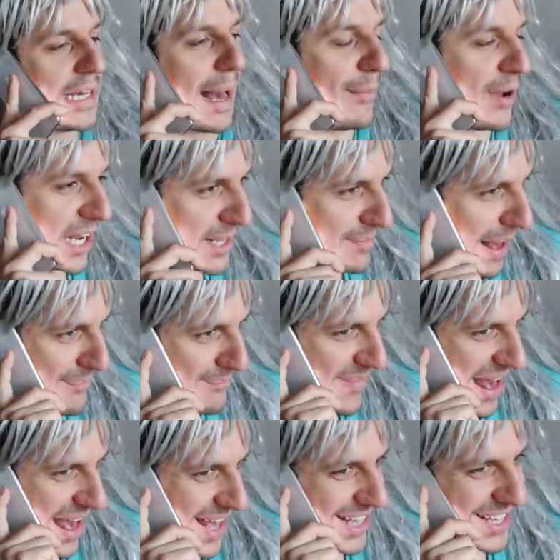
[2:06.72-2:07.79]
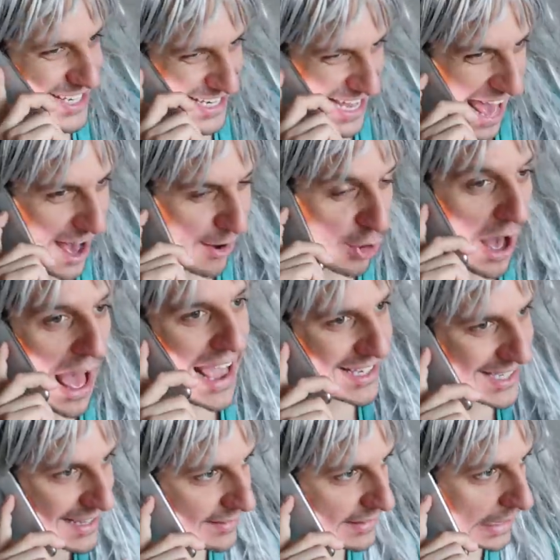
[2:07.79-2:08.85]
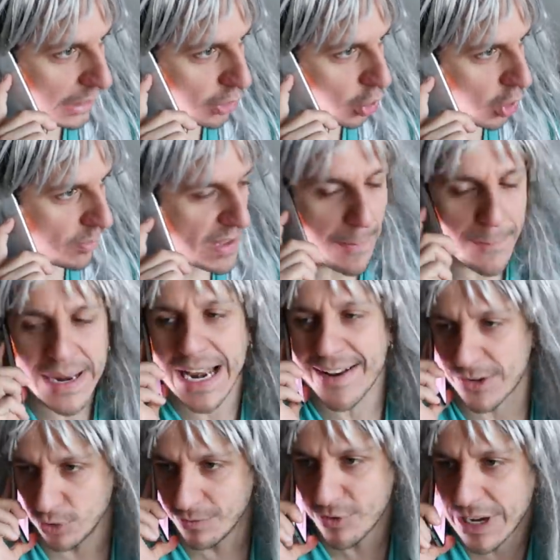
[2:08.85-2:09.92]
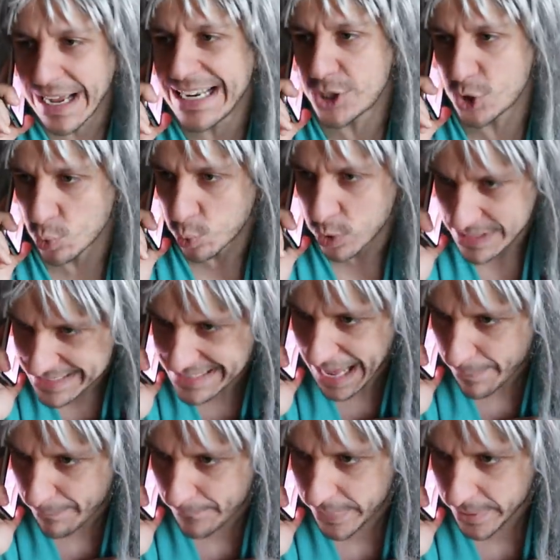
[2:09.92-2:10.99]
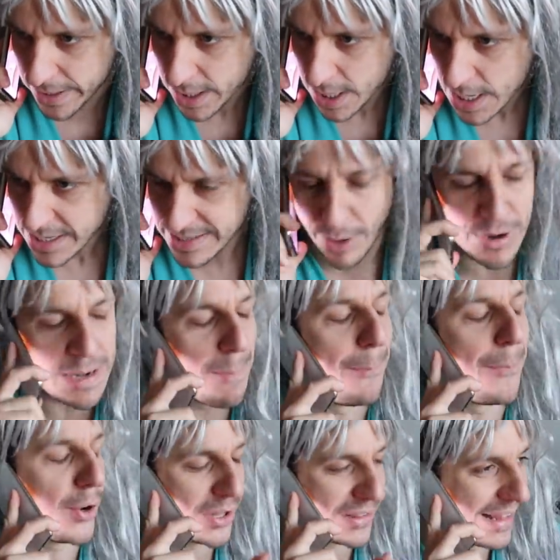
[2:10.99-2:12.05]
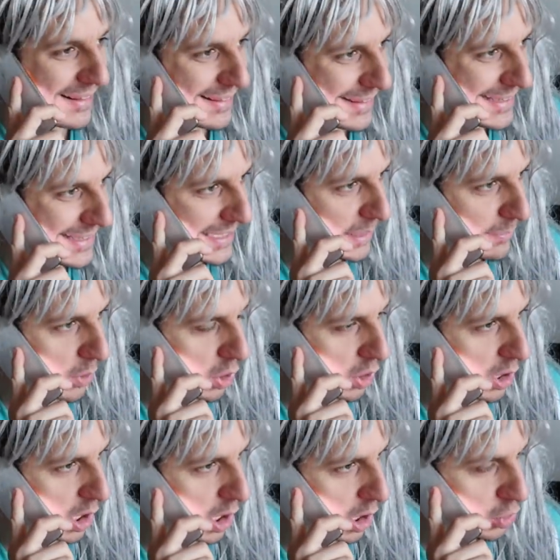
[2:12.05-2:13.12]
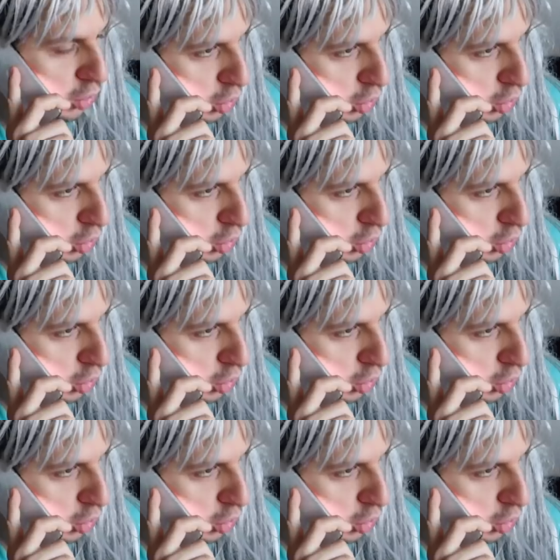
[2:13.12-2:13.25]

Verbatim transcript: Amore di mamma, ciao. Hai sentito? Mi è appena arrivato un vocale su WhatsApp da un importantissimo eh,